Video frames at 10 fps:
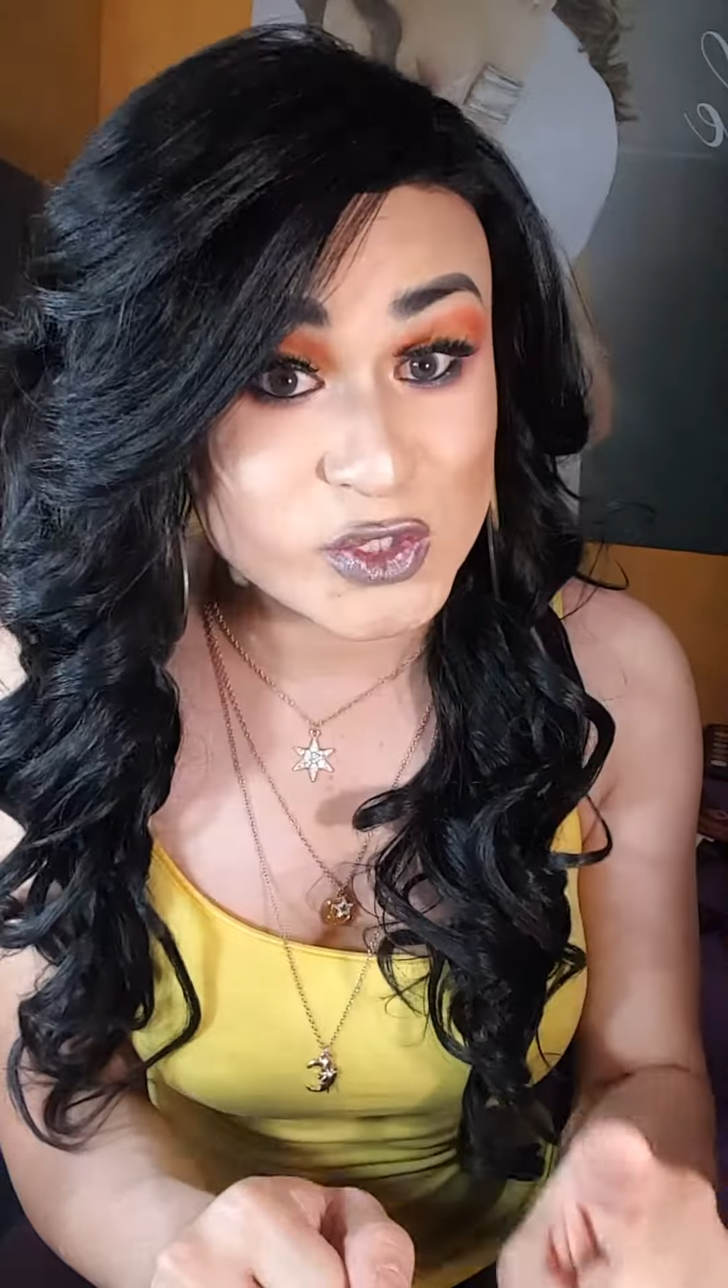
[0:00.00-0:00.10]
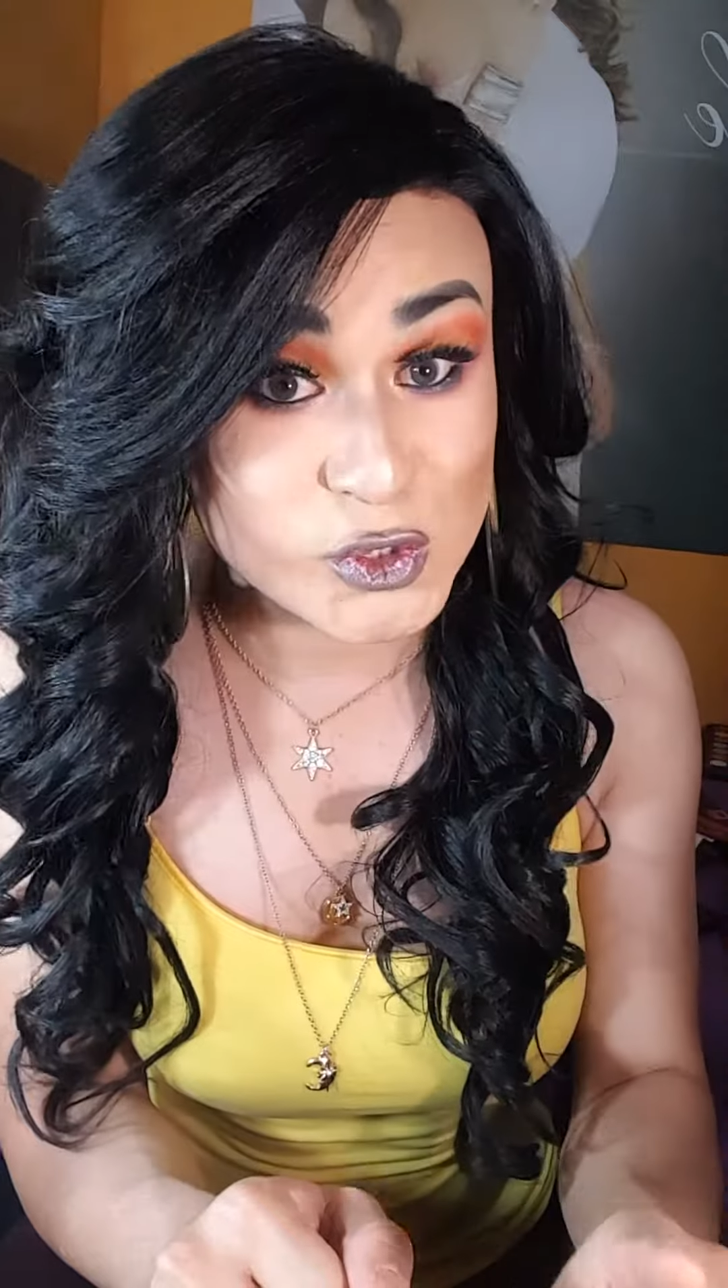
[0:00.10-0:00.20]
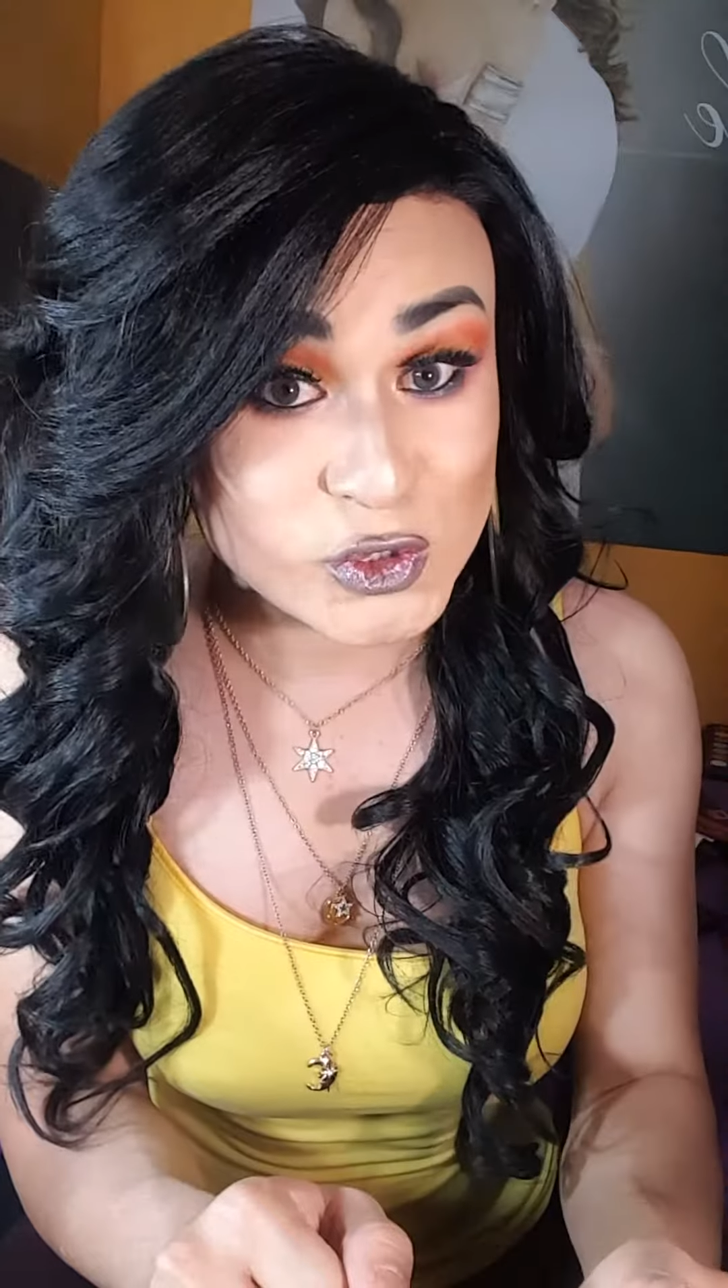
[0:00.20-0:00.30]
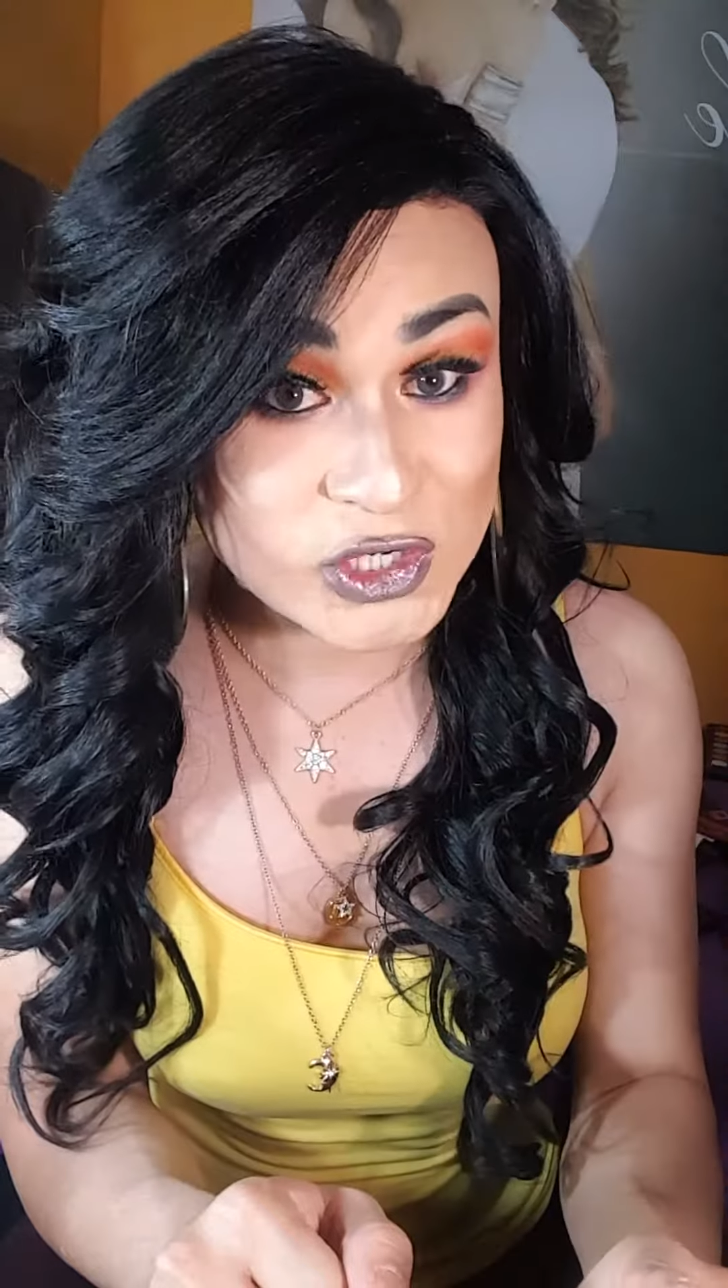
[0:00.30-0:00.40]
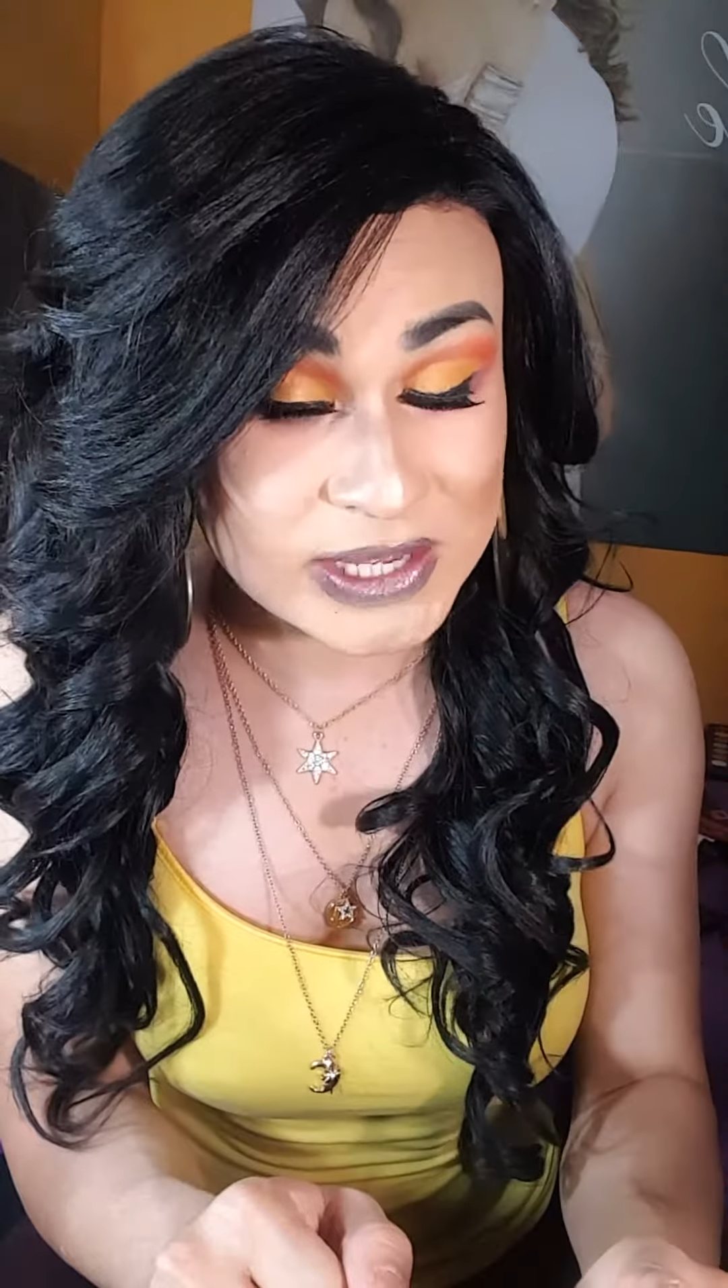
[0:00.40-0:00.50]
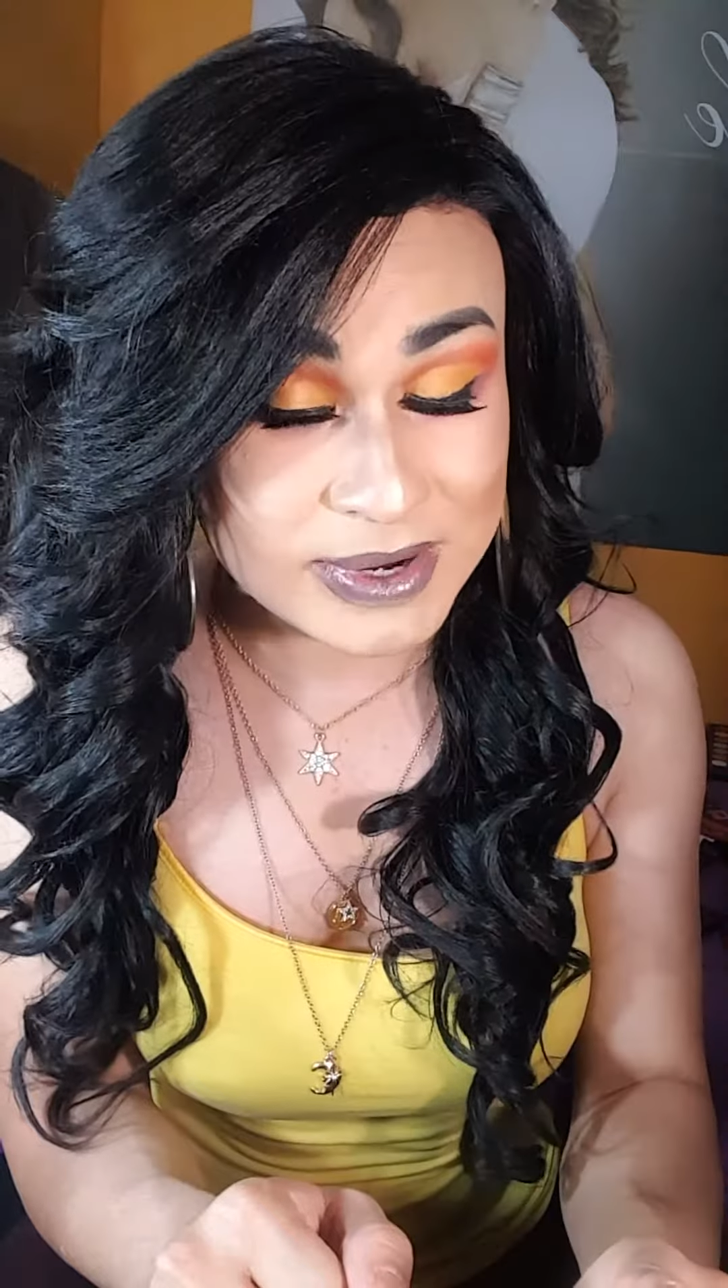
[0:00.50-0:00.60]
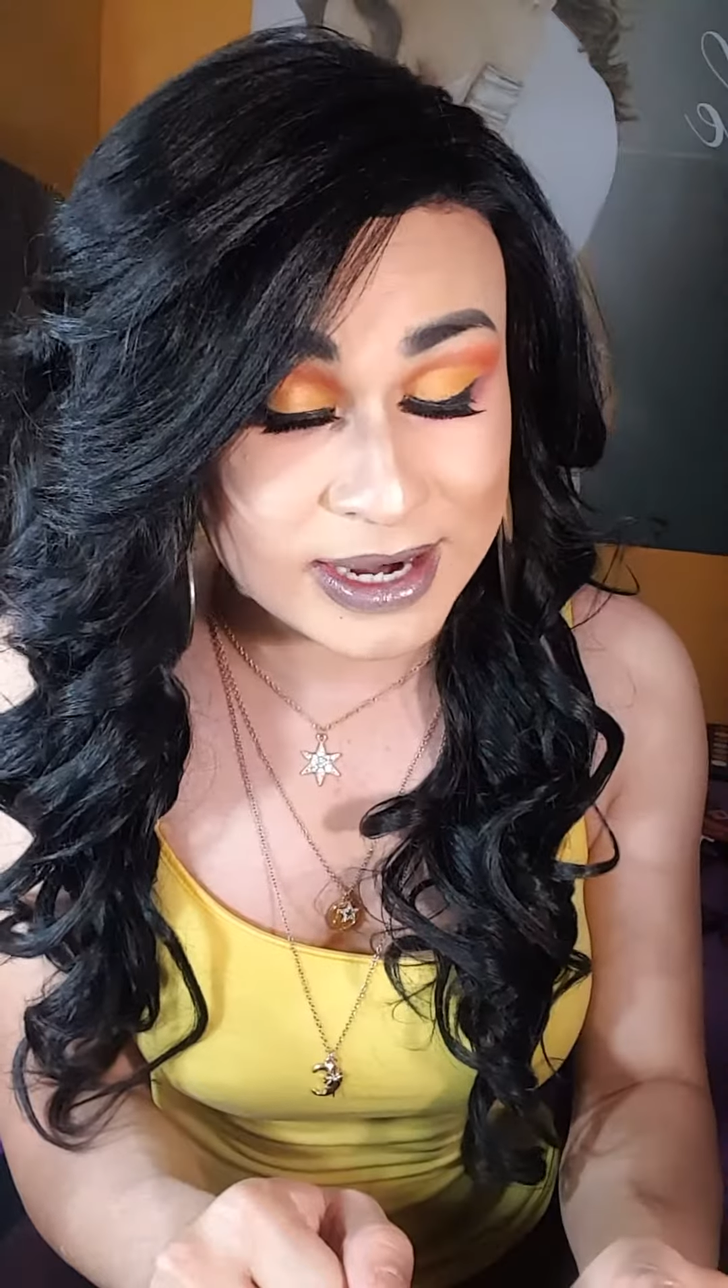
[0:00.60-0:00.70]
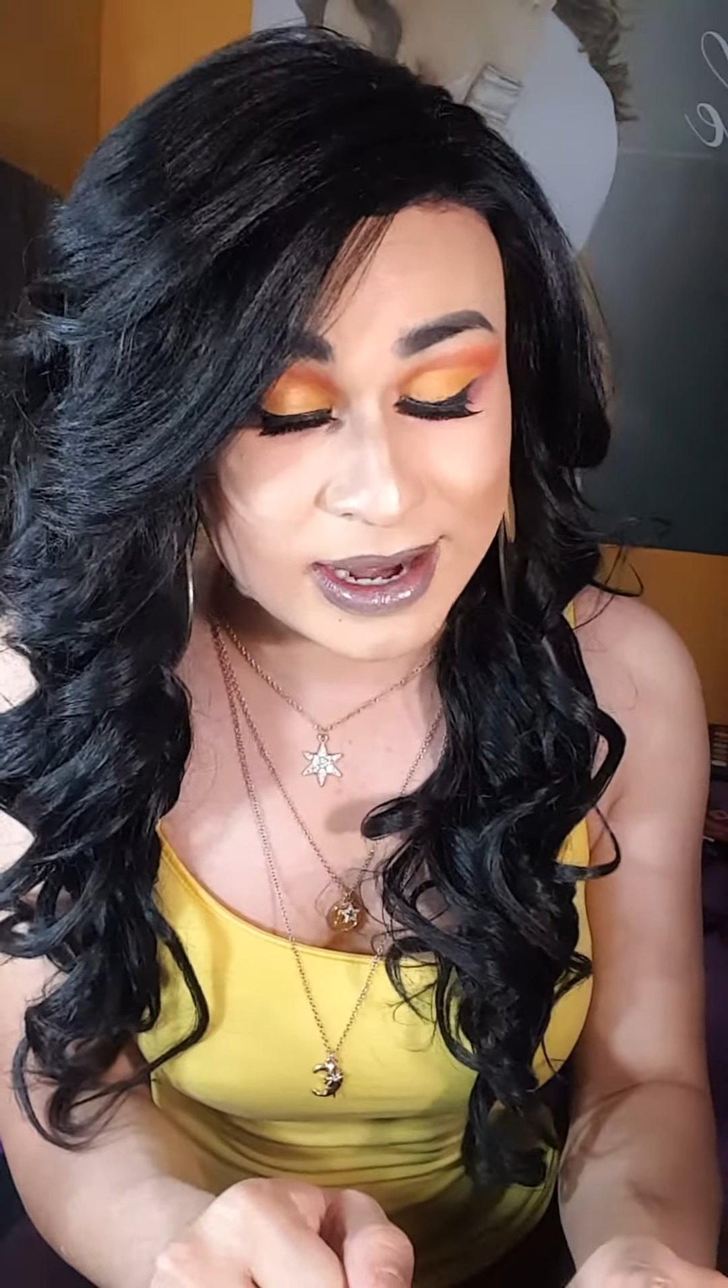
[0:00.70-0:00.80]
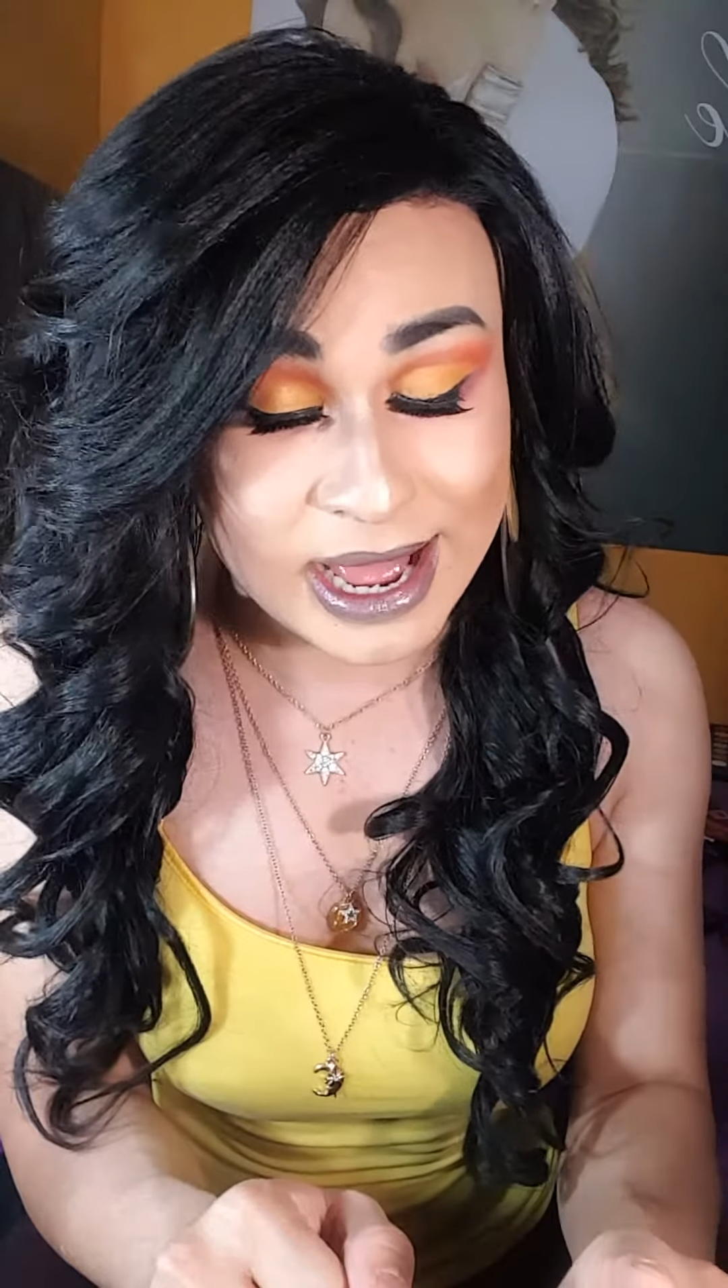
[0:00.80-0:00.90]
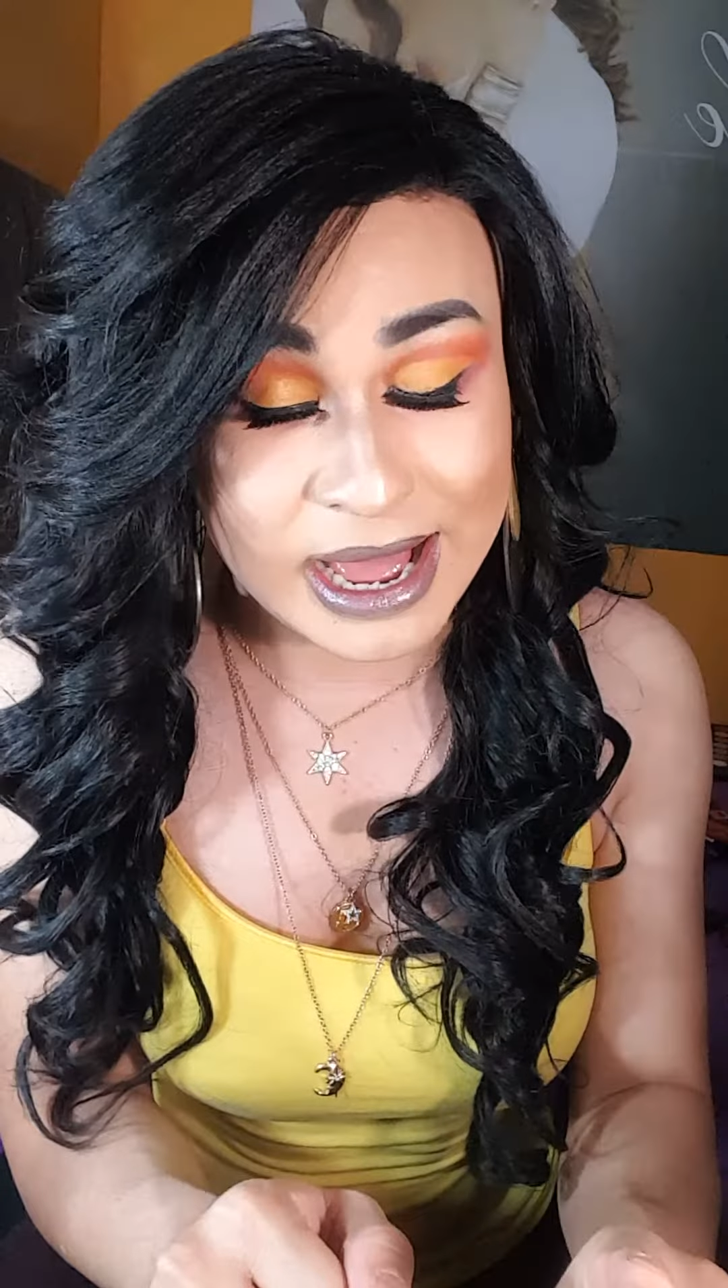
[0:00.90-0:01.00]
suscriban